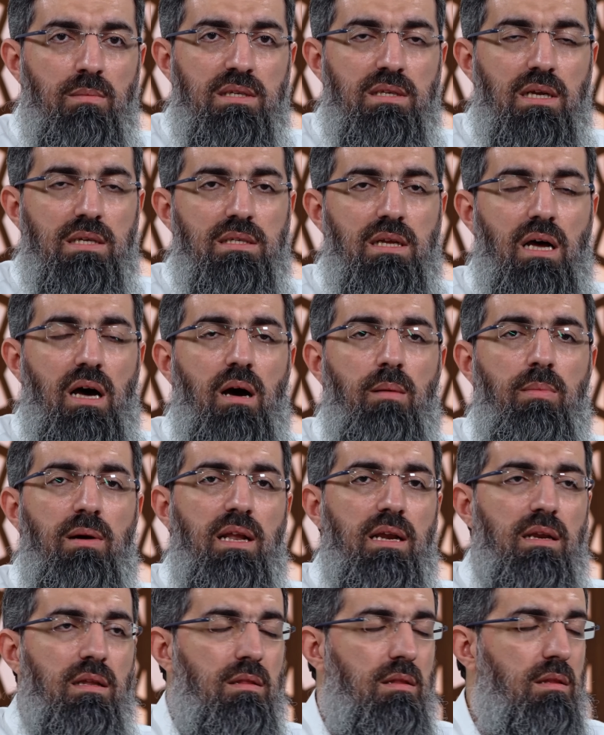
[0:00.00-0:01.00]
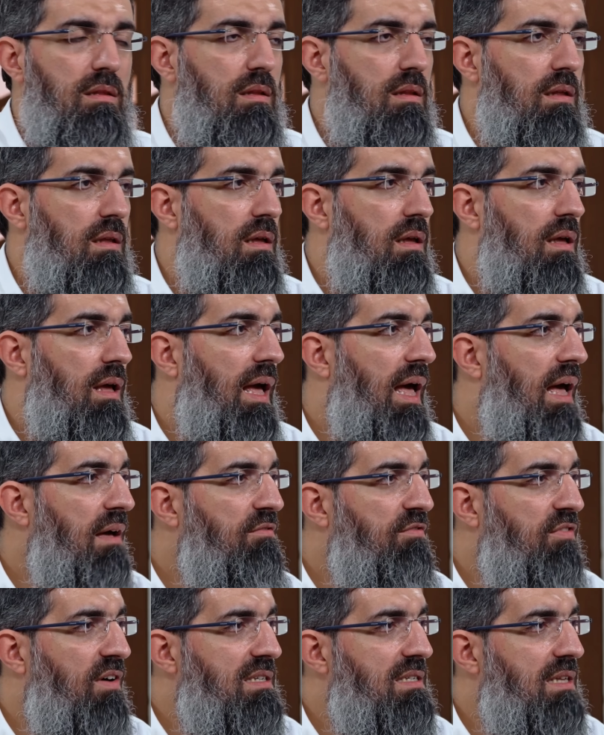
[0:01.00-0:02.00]
Mesela sahabelerin
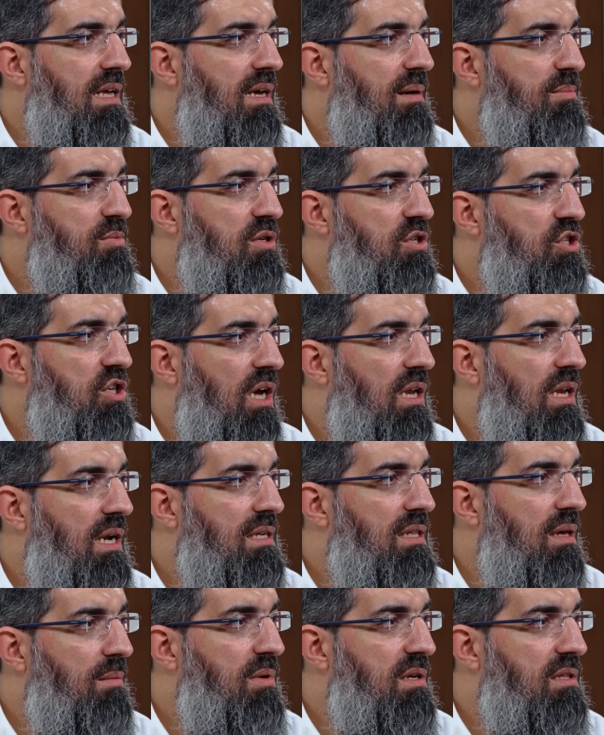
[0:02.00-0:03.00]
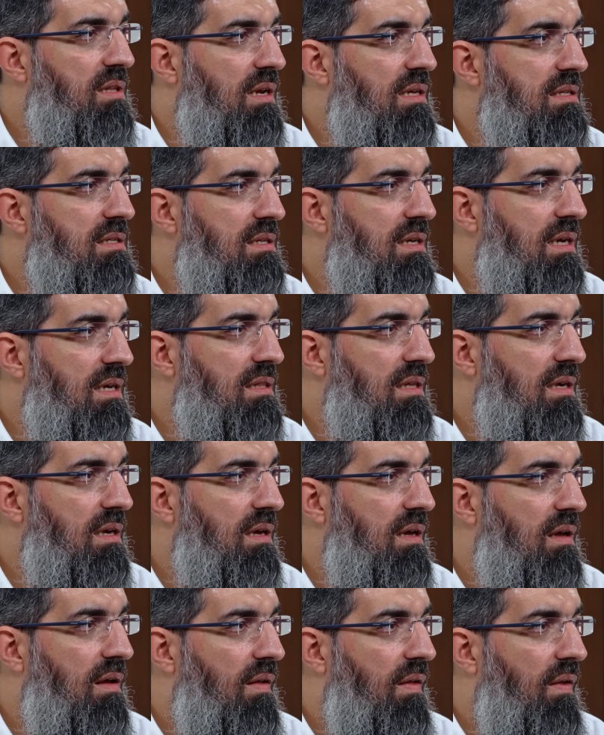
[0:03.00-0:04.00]
en fazla yaptığı şeylerden bir tanesi
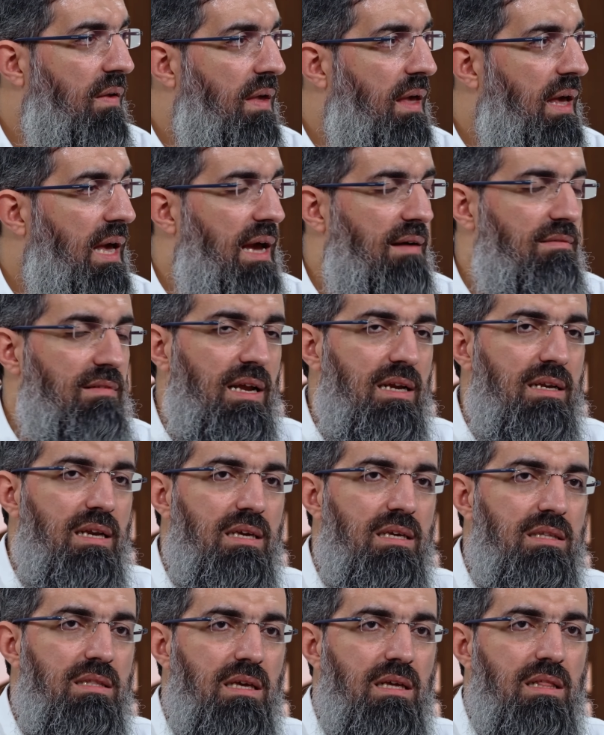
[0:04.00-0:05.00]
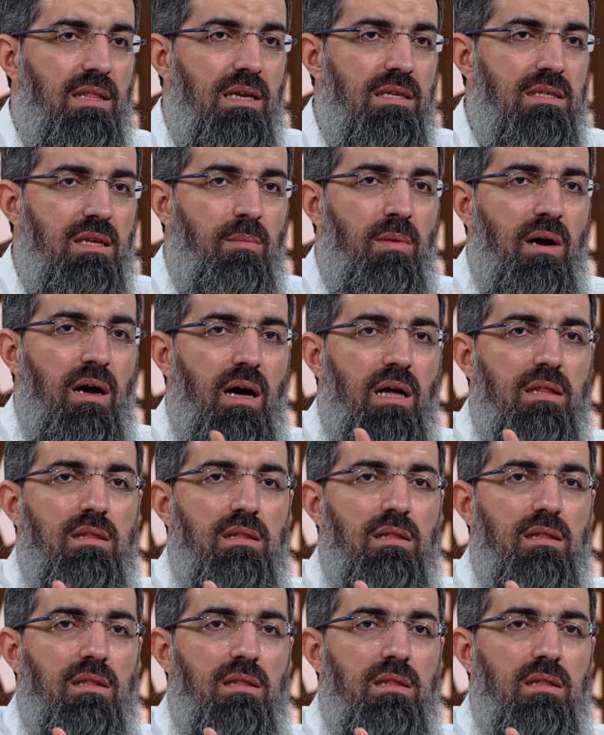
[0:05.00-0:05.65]
neydi? Evlerine gittikleri zaman